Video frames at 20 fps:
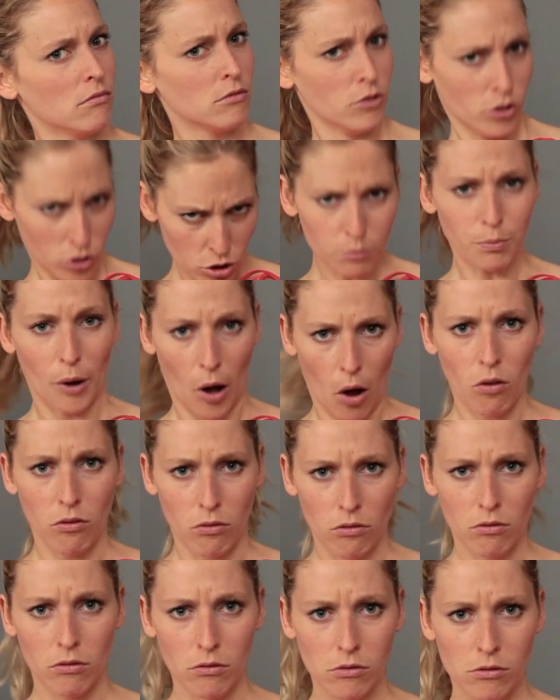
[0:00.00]
C'est-tu bon?
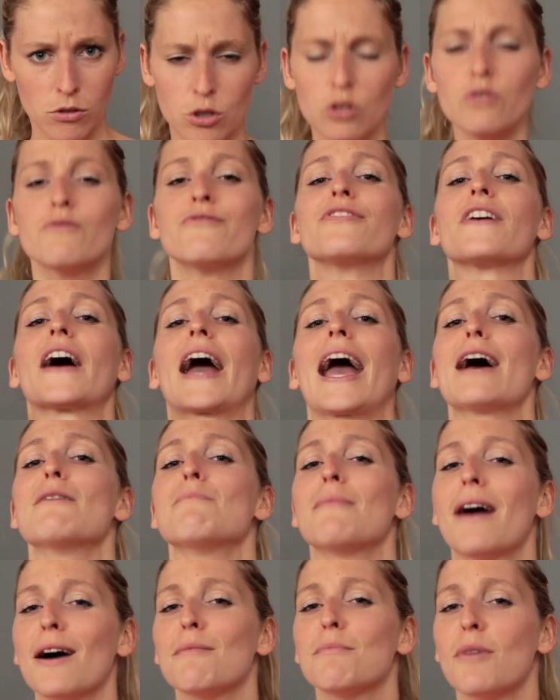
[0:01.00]
C'est-tu
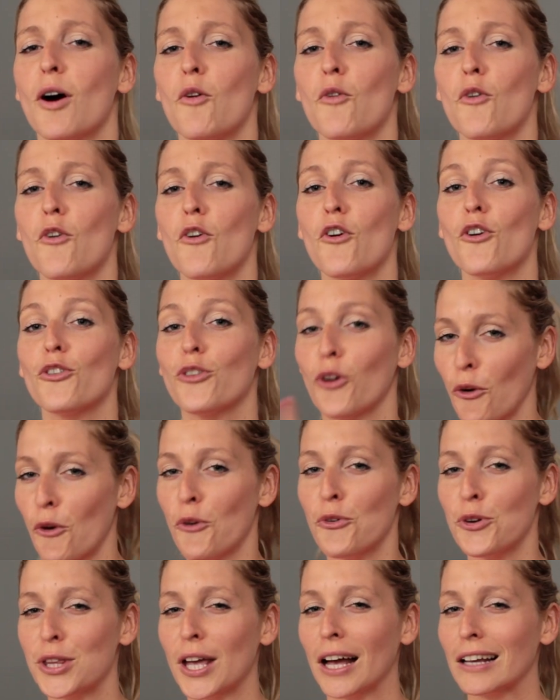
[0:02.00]
vraiment bon? Donc,
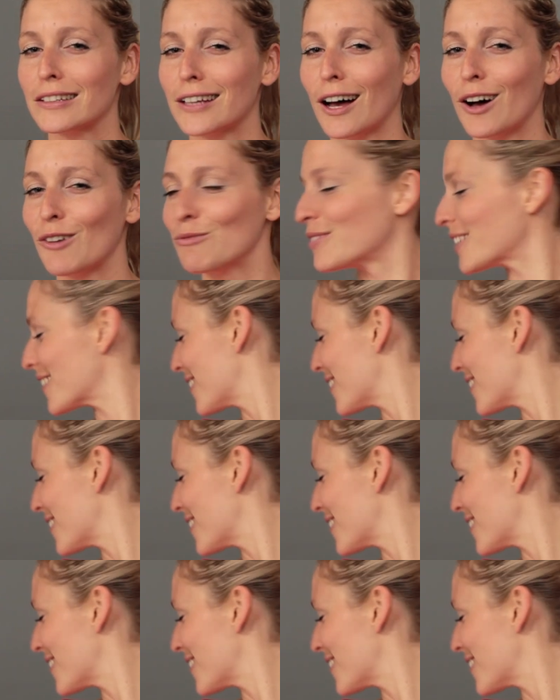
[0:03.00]
on goûte ensemble.